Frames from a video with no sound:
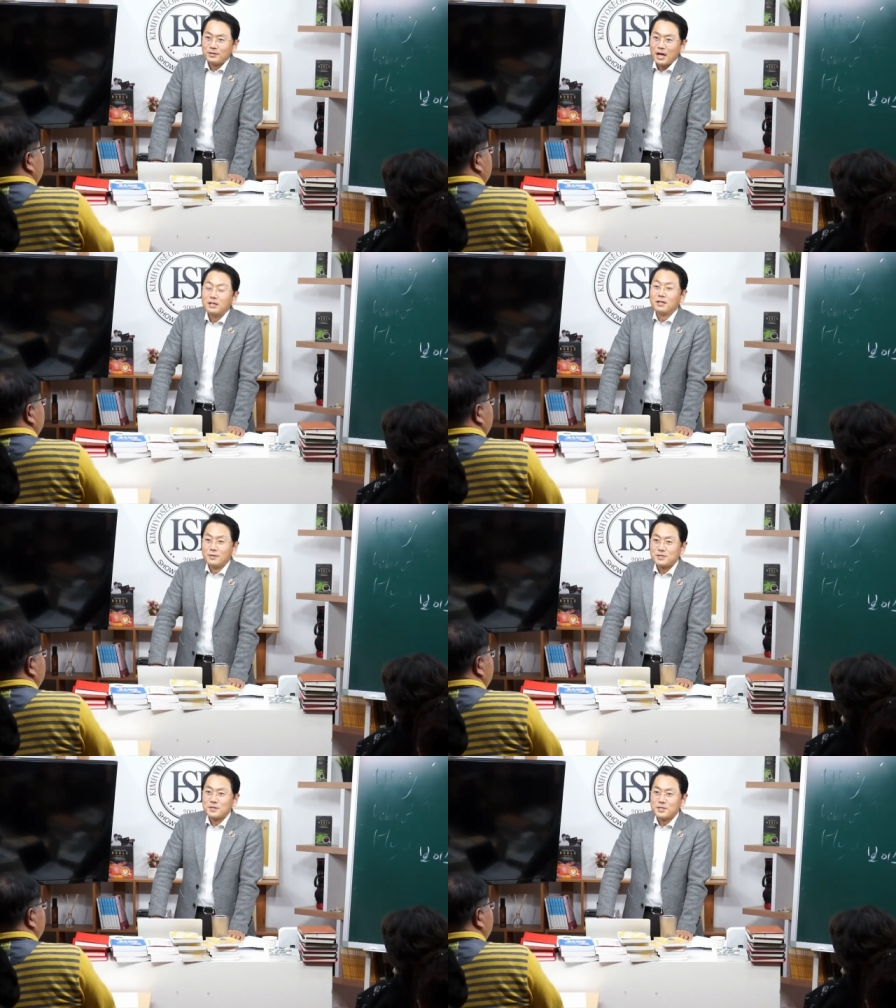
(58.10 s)
아 그렇게
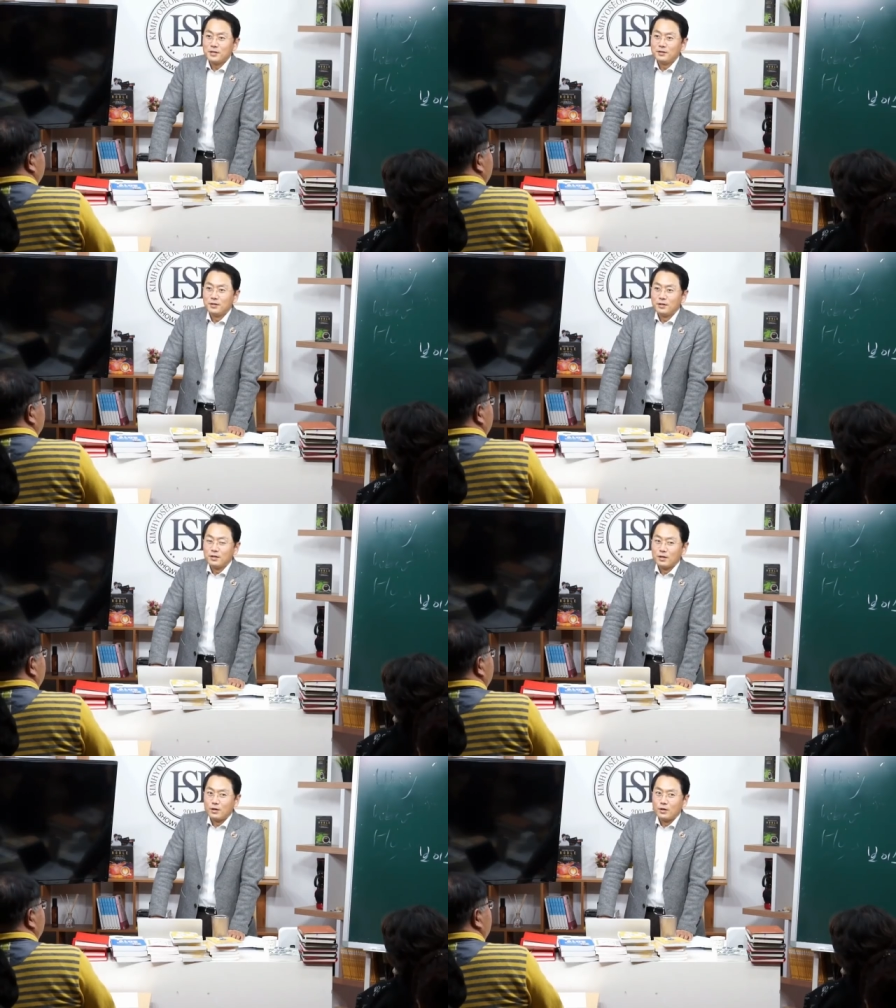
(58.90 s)
말씀하세요?
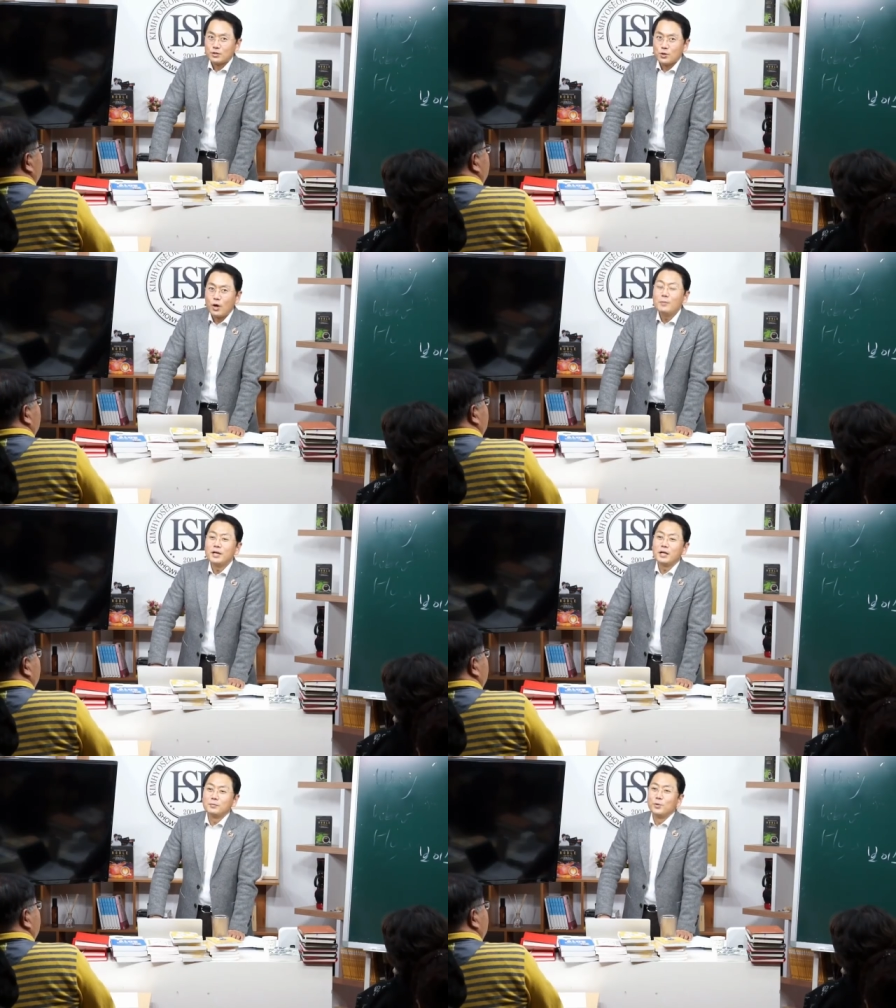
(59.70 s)
어, 저가
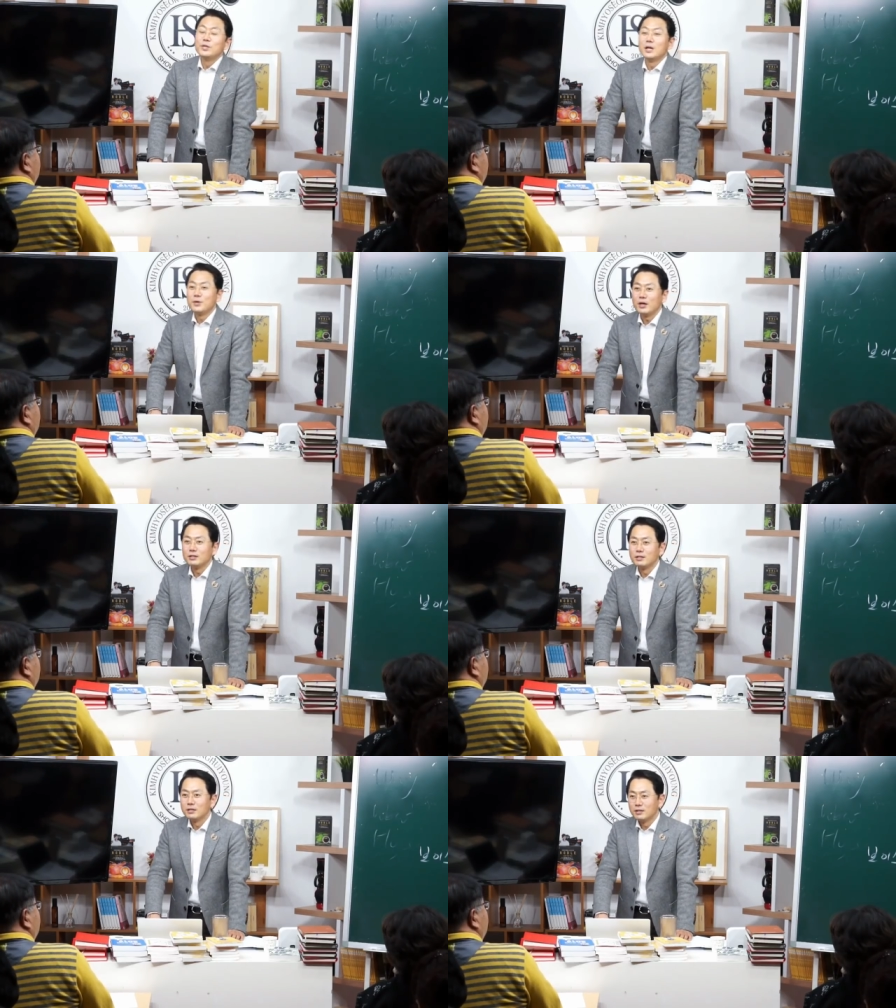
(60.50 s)
만약에 온다면
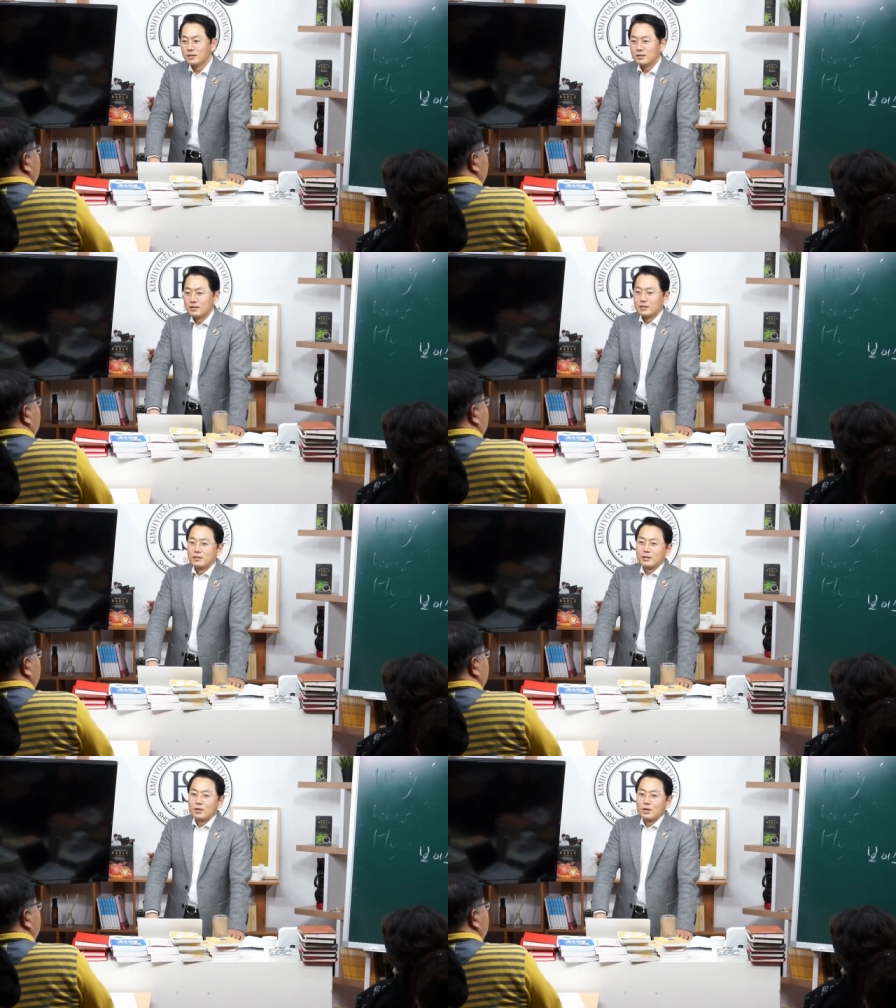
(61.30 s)
네.
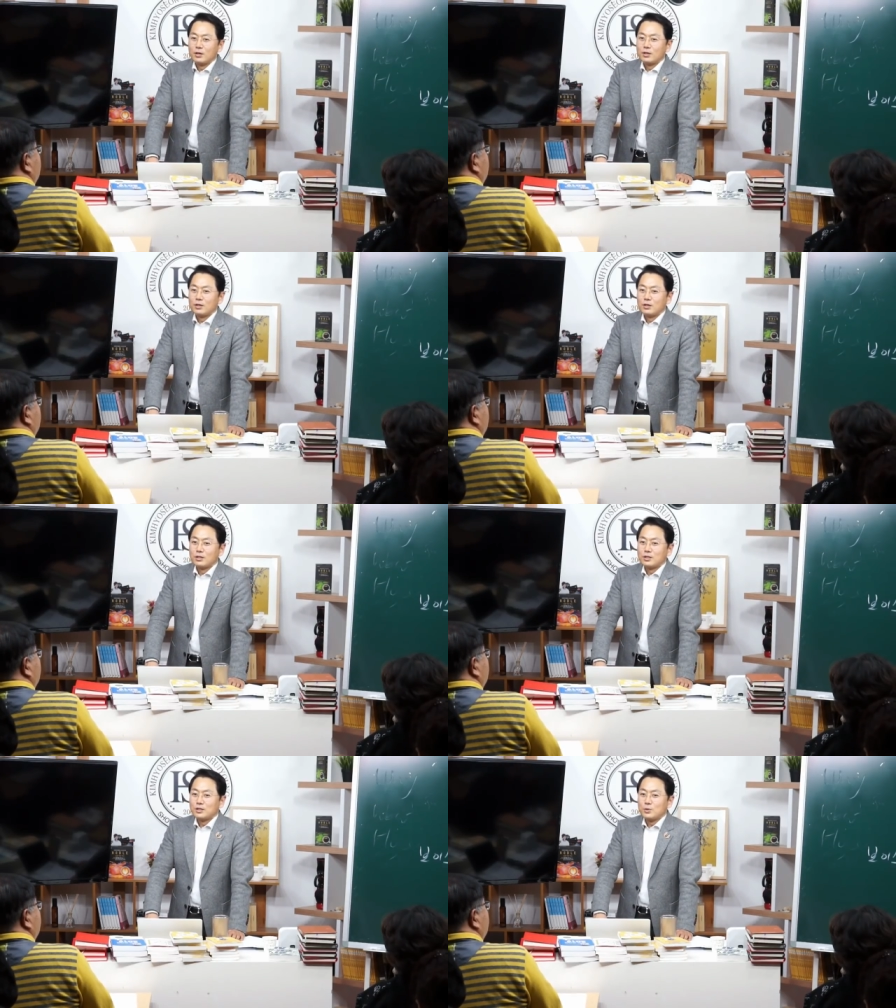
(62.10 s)

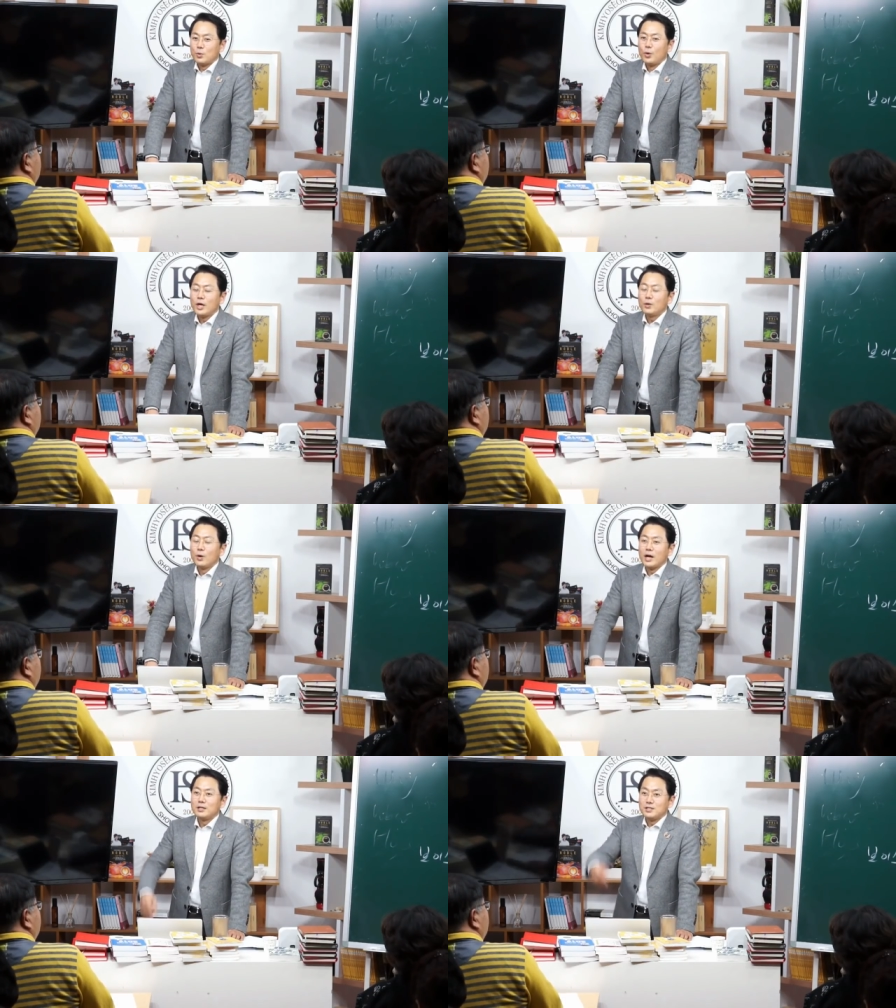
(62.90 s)
어, 고객이
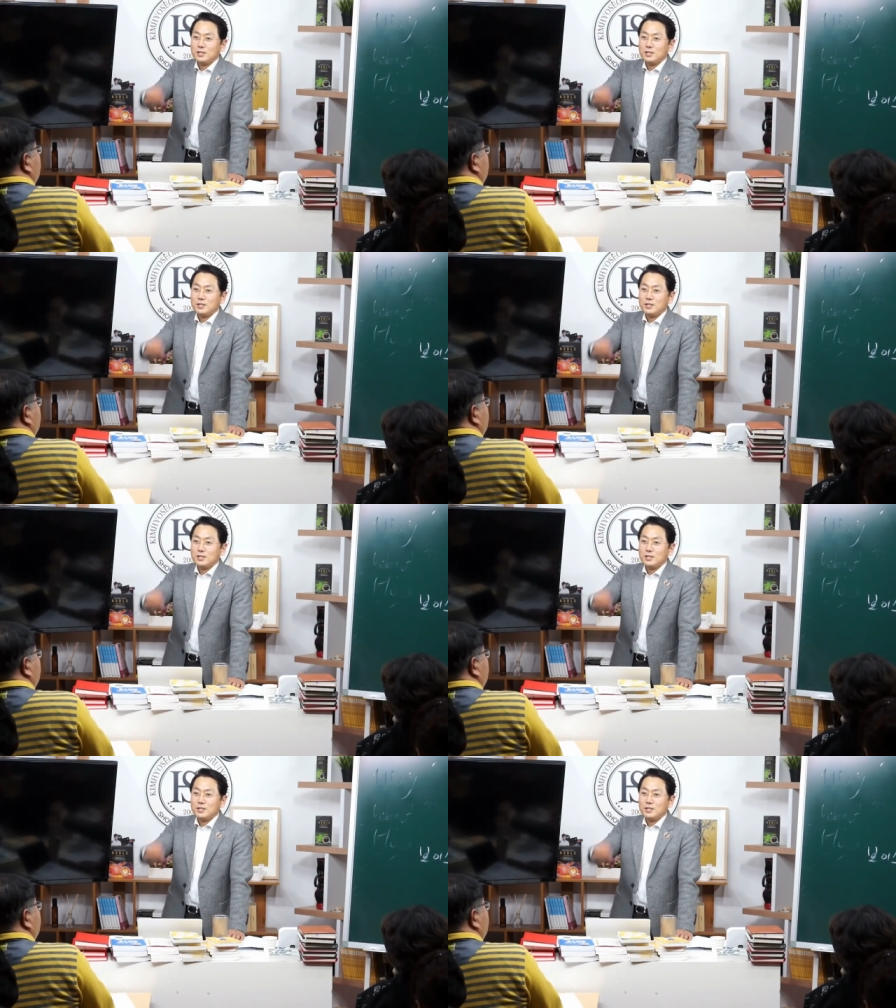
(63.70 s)
원하는